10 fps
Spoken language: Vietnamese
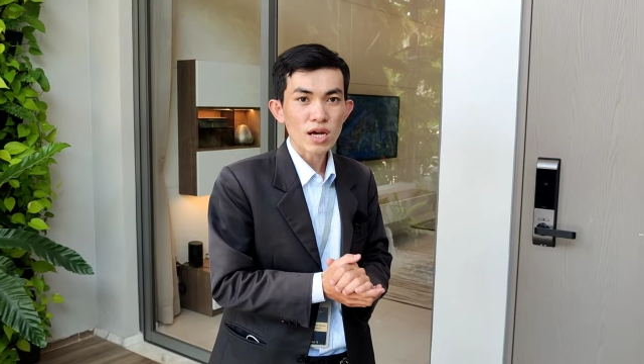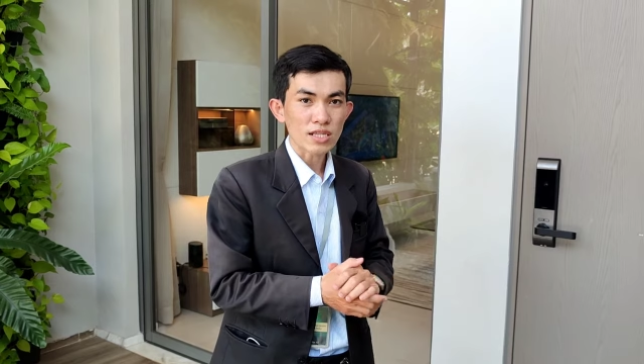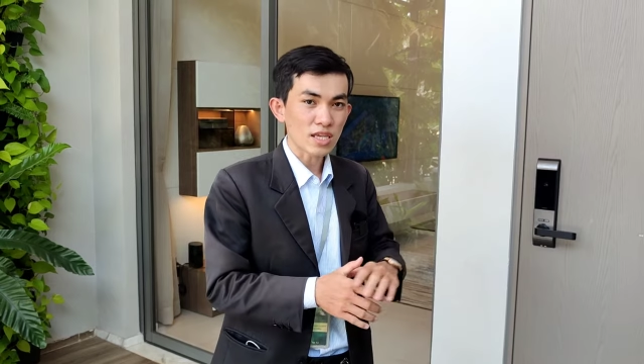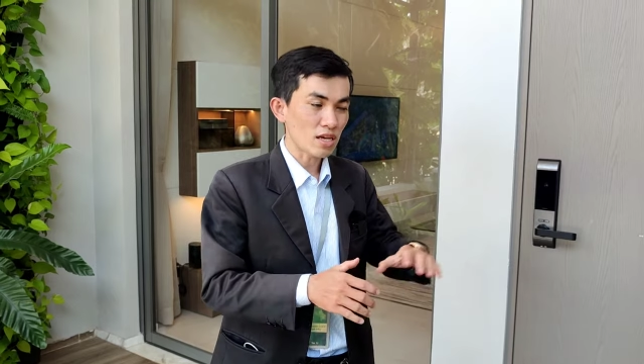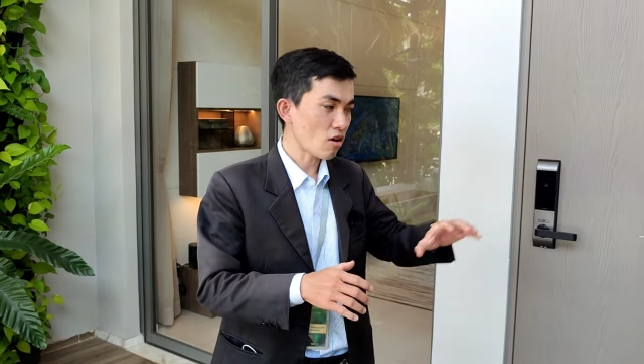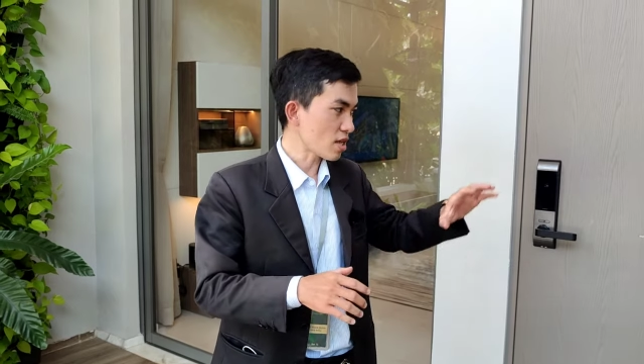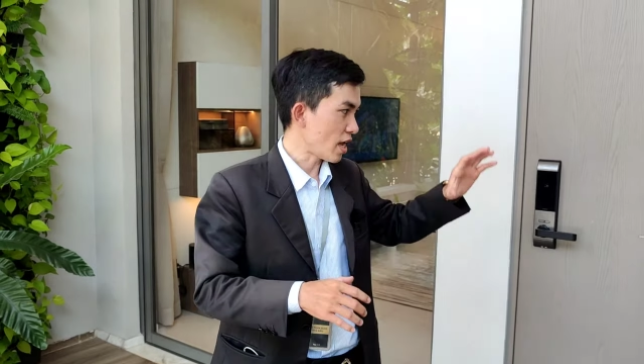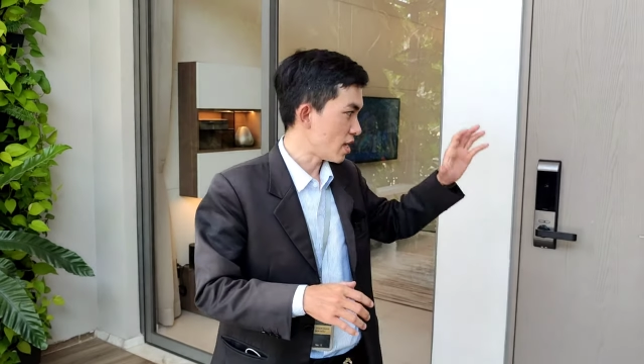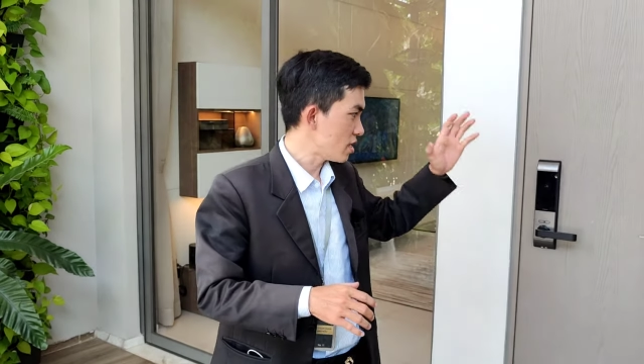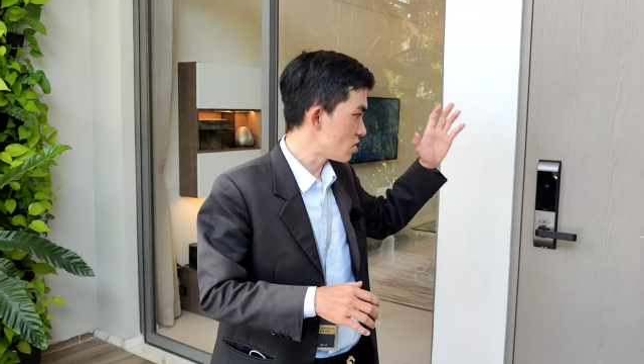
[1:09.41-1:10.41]
anh chị có
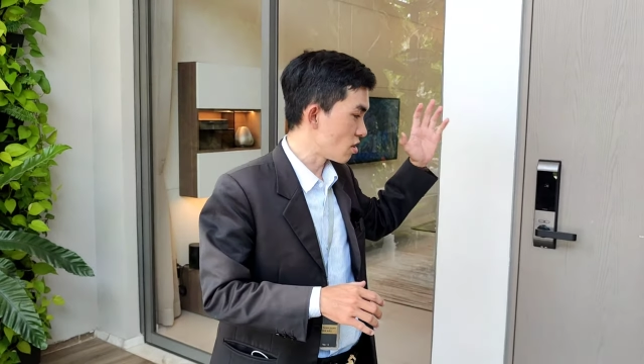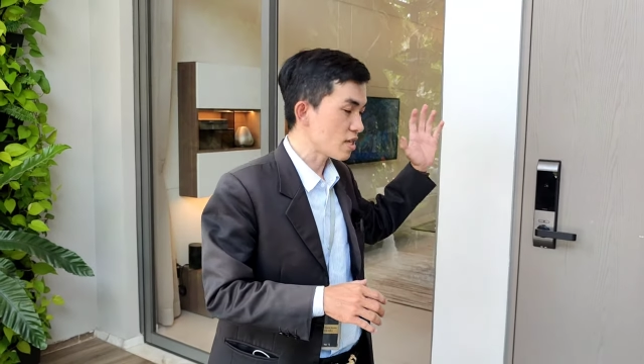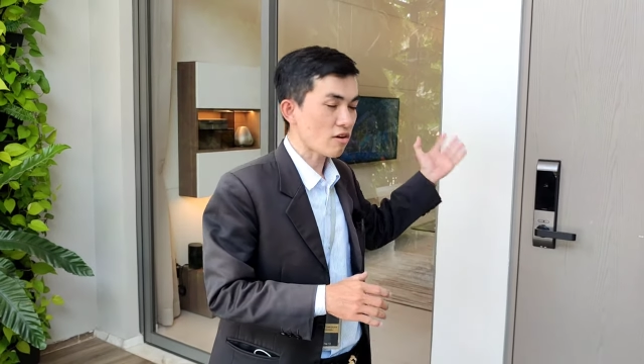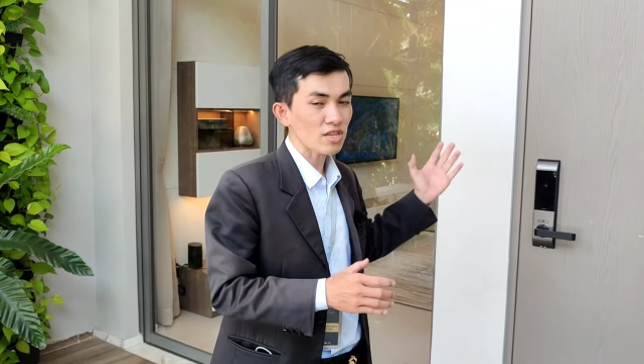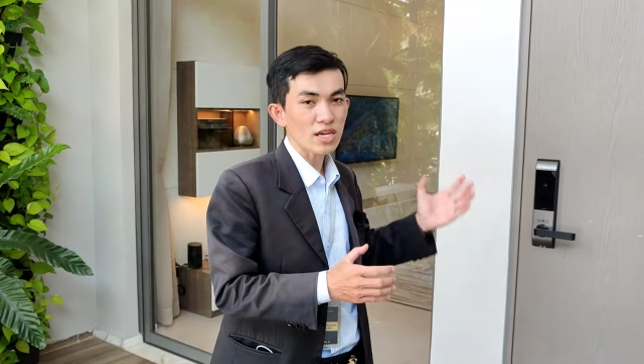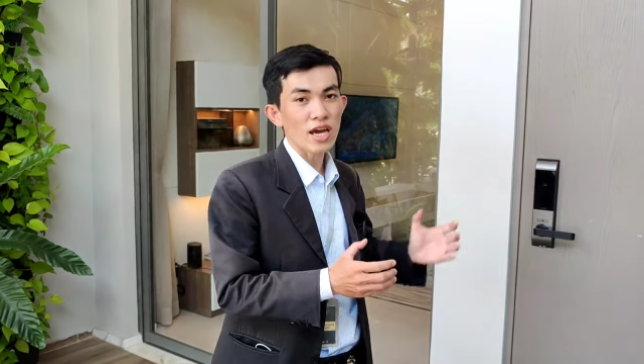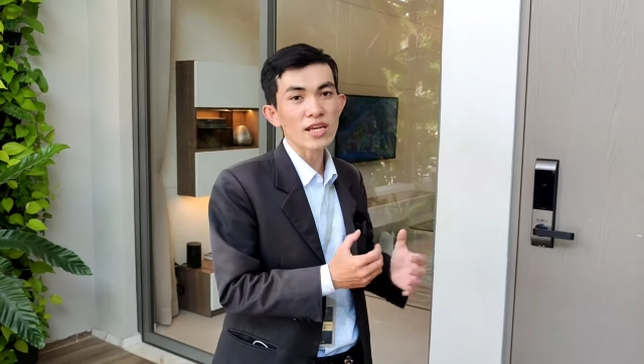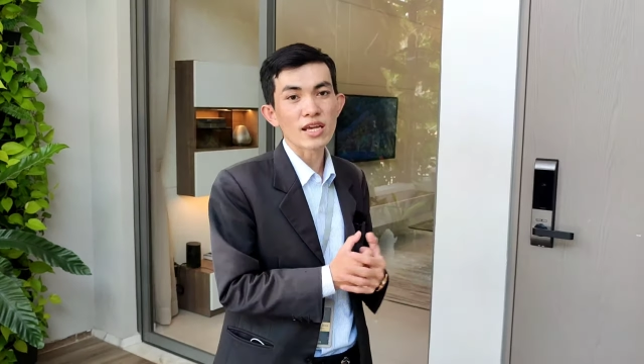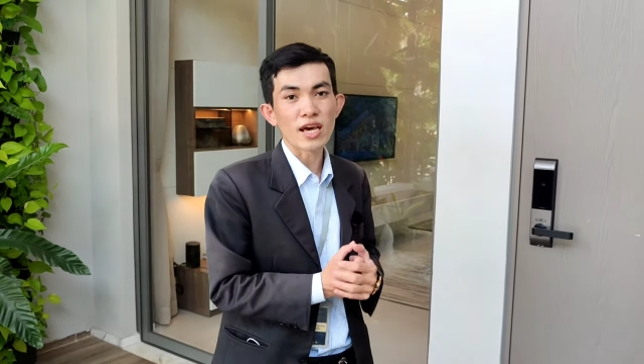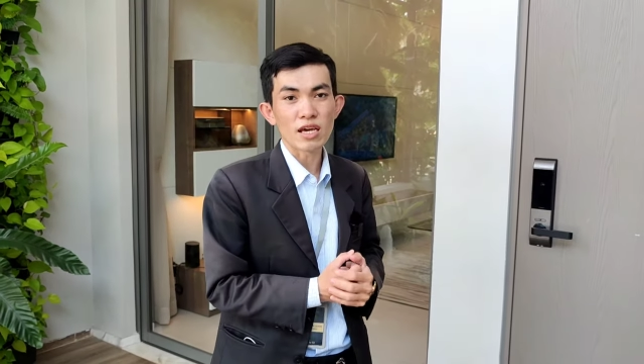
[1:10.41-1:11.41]
thể dựa vào cái thiết kế
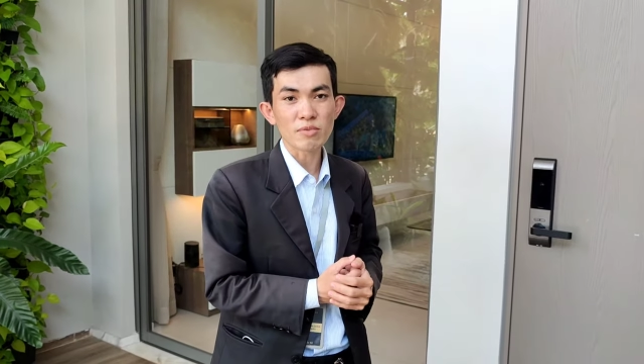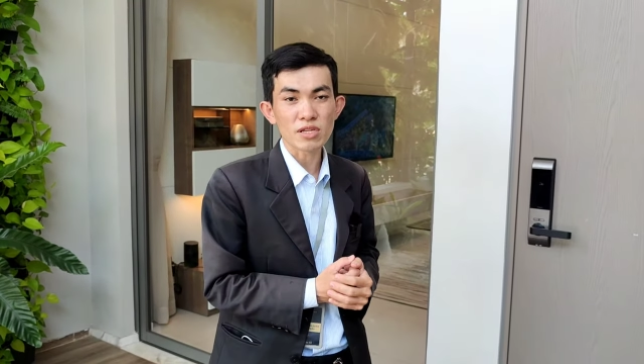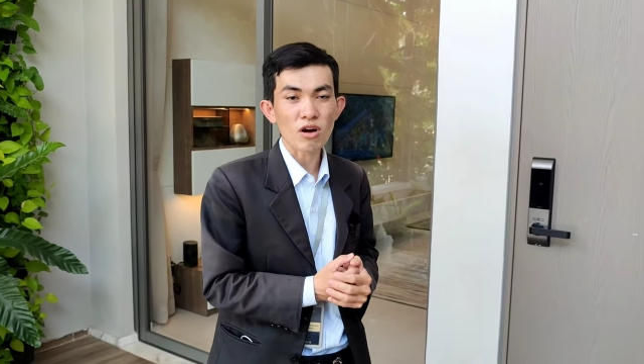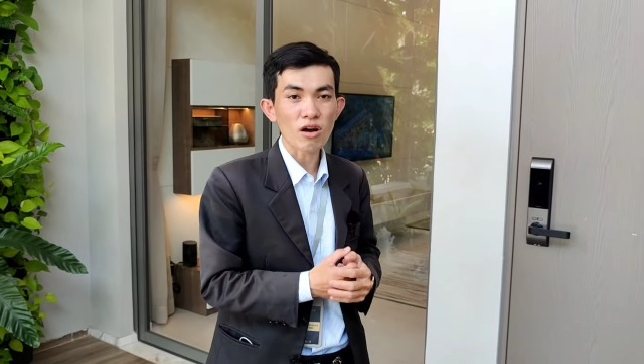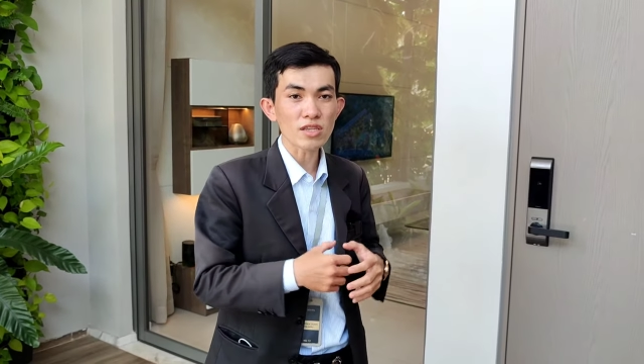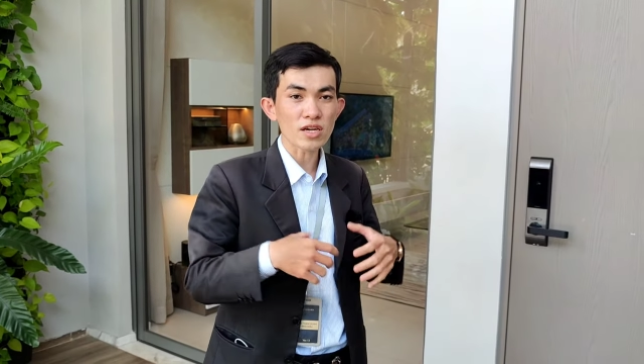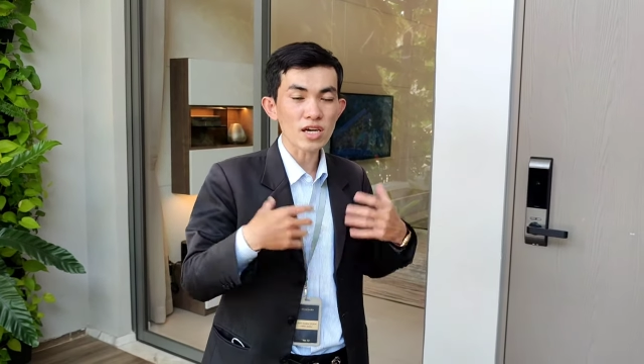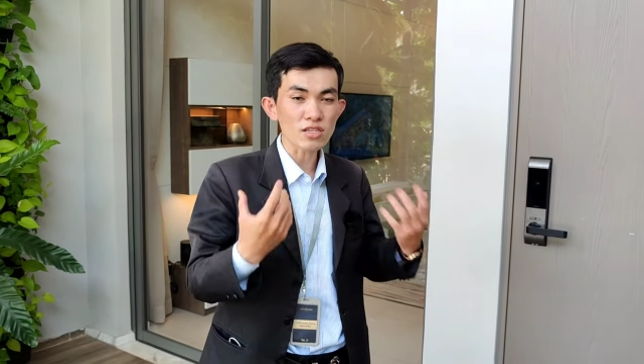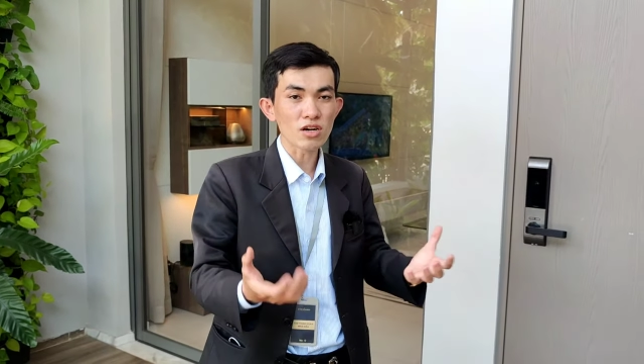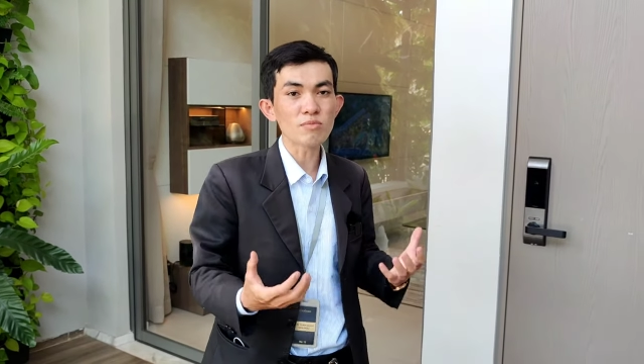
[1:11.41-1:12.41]
này để mình có những
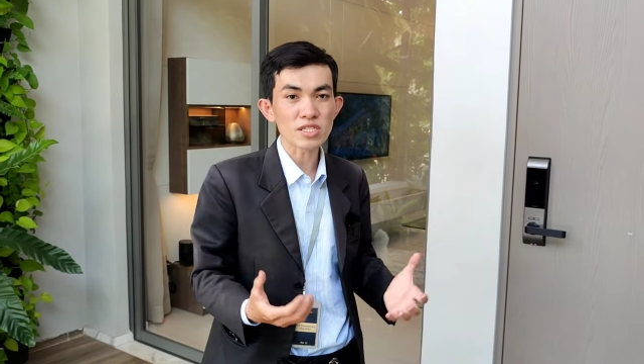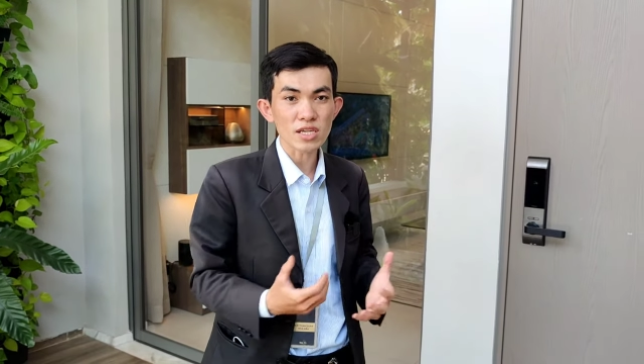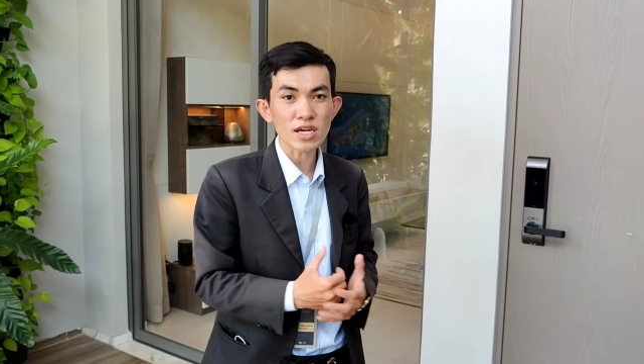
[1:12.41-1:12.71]
cái ý tưởng mình